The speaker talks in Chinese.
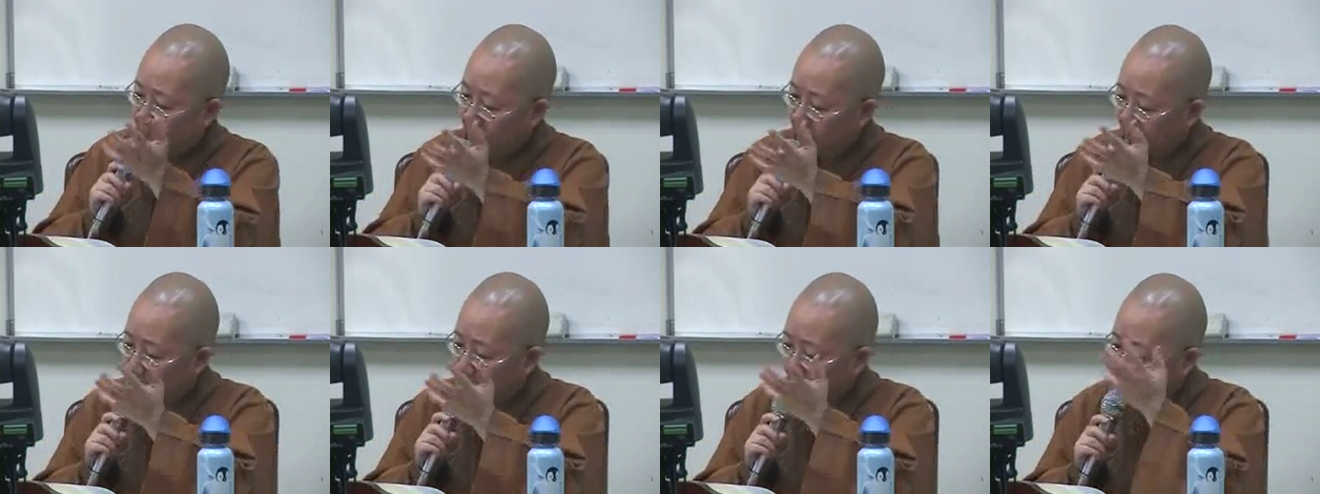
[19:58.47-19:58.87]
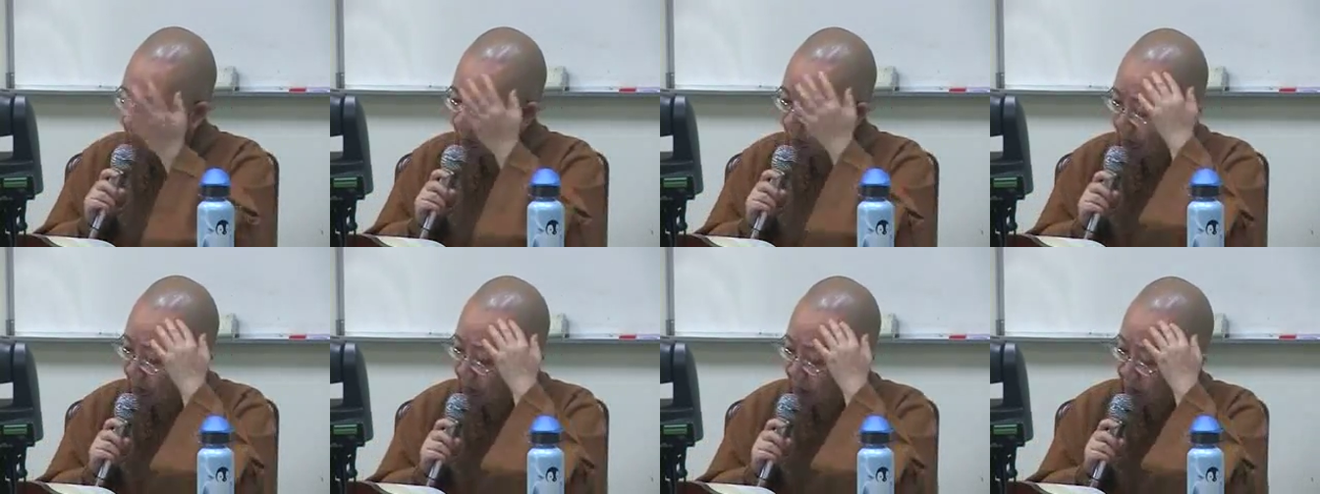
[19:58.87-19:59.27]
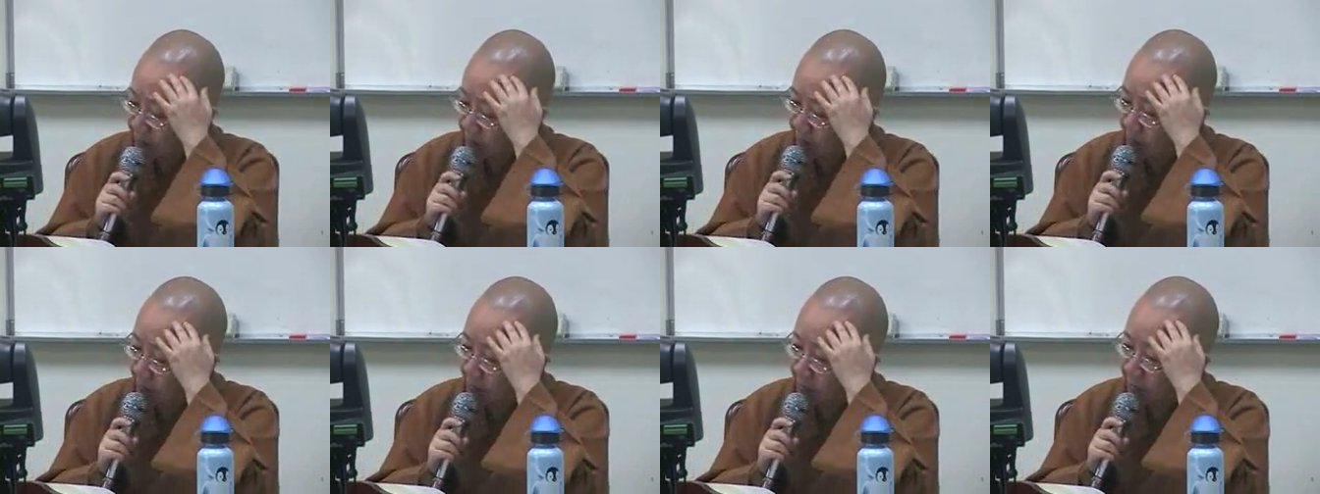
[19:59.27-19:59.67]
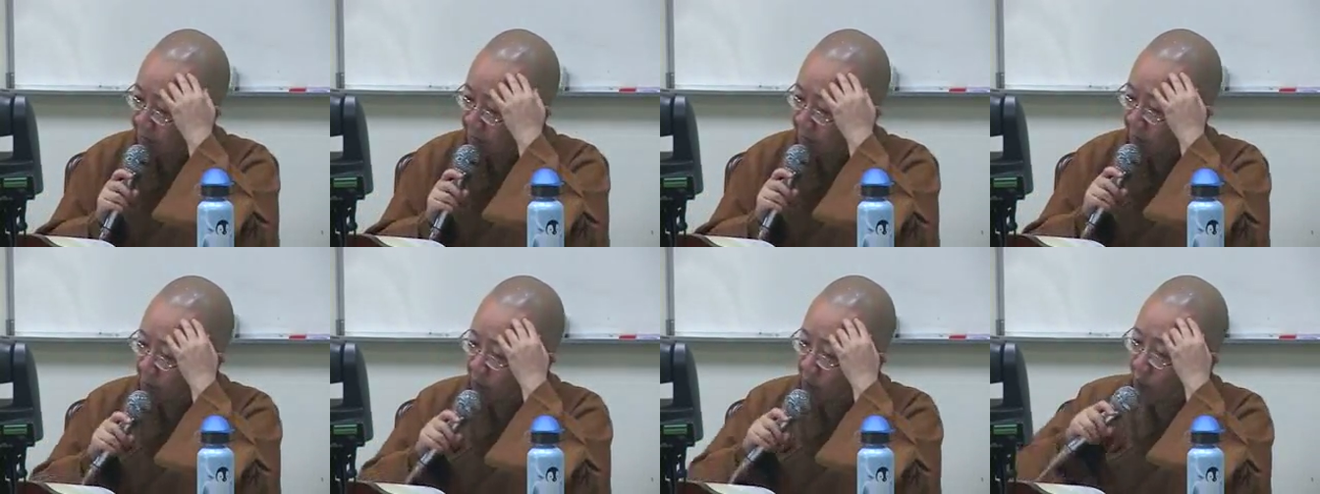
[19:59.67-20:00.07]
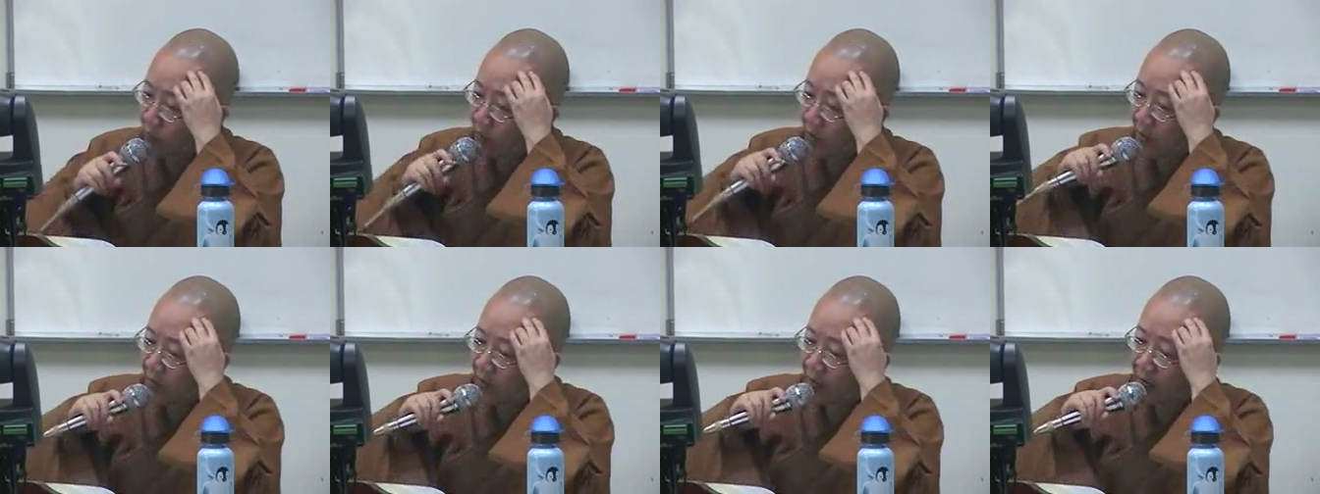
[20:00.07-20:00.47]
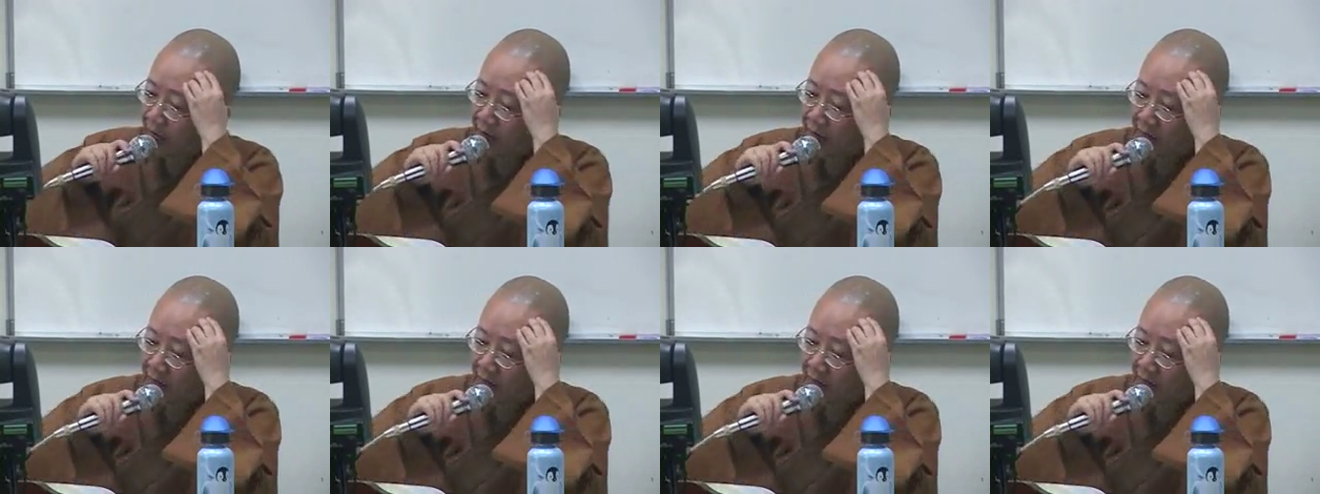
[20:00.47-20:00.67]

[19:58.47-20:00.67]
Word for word: 看这个啥雨很疯狂哈，